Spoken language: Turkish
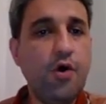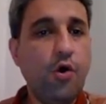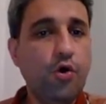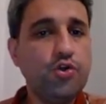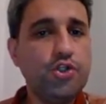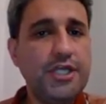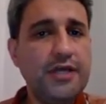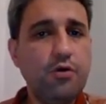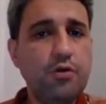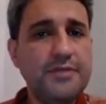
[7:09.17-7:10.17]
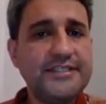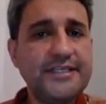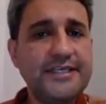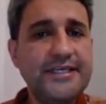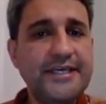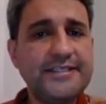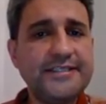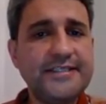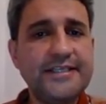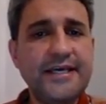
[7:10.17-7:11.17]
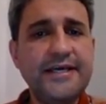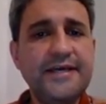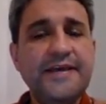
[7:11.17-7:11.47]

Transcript: Orijinal olmasının yanı sıra da